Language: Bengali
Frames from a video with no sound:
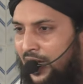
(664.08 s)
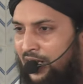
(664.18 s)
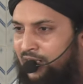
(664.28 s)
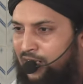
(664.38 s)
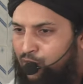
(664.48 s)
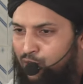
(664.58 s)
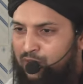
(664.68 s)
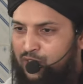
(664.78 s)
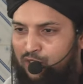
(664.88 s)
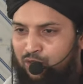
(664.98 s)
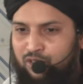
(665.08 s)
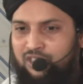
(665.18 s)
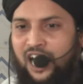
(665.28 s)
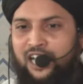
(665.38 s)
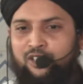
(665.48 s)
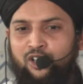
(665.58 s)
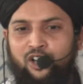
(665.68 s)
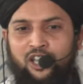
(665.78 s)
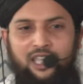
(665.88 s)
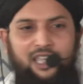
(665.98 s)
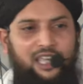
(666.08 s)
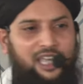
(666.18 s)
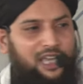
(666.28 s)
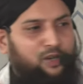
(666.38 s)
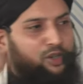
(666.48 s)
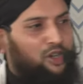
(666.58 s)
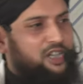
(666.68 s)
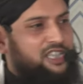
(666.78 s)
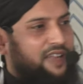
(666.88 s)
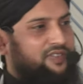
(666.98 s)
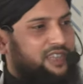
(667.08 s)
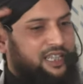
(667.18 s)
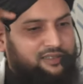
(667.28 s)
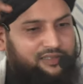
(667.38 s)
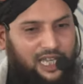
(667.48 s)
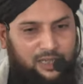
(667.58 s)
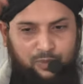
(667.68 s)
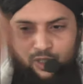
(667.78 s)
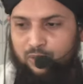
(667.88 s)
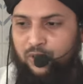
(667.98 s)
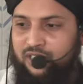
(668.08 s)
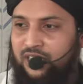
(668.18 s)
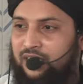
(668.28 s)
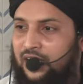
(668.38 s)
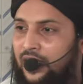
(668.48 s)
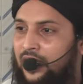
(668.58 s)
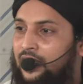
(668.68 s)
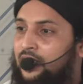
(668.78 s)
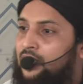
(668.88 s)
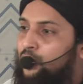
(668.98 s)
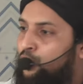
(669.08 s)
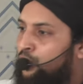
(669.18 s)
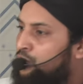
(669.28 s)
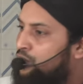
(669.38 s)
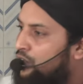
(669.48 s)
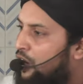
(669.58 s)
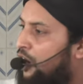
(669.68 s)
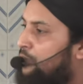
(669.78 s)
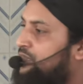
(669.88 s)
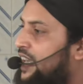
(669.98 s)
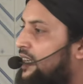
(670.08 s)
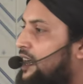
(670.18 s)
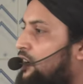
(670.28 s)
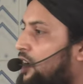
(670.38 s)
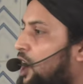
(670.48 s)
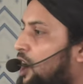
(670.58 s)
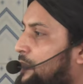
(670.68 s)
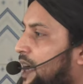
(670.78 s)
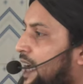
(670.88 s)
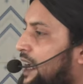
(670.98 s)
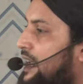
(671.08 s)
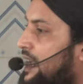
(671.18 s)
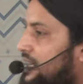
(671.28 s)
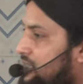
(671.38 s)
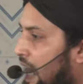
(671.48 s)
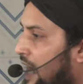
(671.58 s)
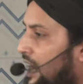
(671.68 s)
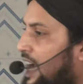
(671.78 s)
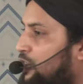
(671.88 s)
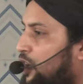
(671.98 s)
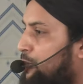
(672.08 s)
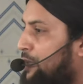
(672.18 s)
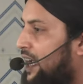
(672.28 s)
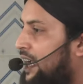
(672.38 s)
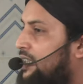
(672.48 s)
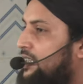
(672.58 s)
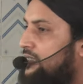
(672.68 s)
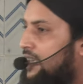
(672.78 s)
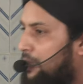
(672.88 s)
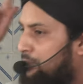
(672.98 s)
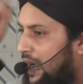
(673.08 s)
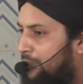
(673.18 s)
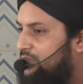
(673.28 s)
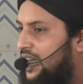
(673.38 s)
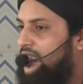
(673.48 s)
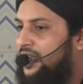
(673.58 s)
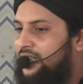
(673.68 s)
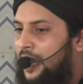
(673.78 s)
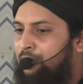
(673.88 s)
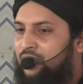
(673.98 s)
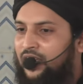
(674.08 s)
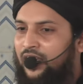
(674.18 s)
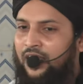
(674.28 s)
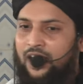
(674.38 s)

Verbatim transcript: আল্লাহ নবীজি শুধু তাই নয় এগুলো জানতেন তার পরবর্তীতে কোন কম থেকে করা হবে কারা করবে তার বাপ দাদার নাম কি